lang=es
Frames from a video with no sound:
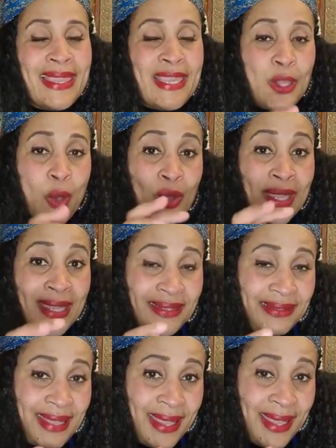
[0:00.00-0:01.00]
Y con
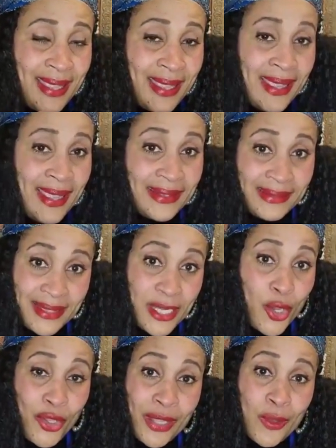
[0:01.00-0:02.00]
este
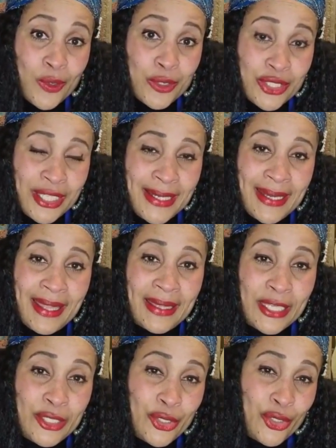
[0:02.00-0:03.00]
estilo de cocina
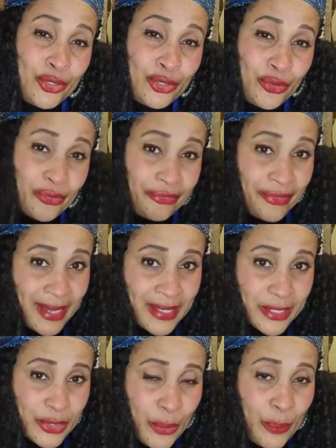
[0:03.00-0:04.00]
que yo te
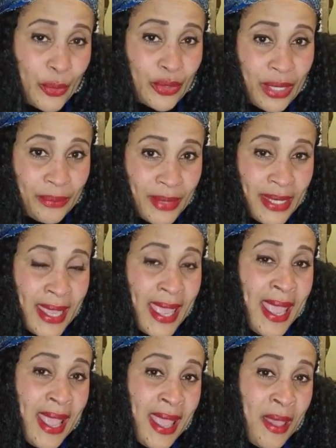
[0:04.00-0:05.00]
ofrezco, porque a mí
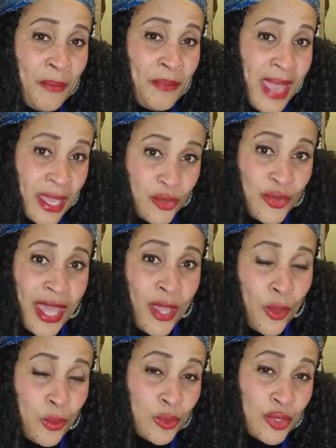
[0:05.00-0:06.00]
me ha
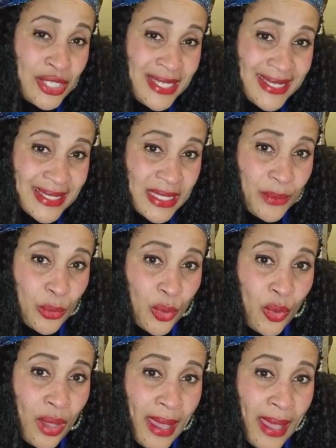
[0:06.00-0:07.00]
ayudado
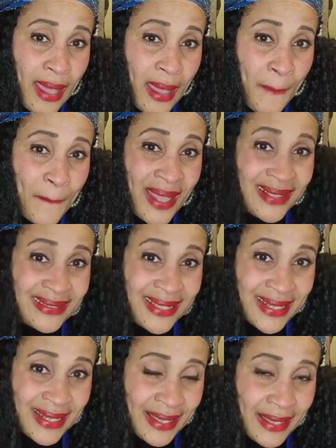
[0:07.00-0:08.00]
muchísimo a
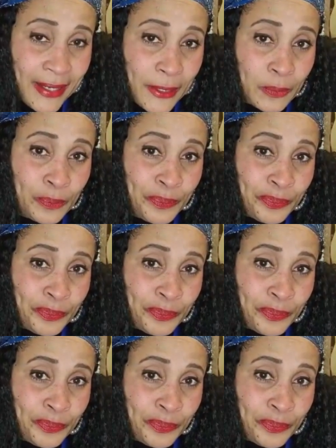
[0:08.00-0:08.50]
mantener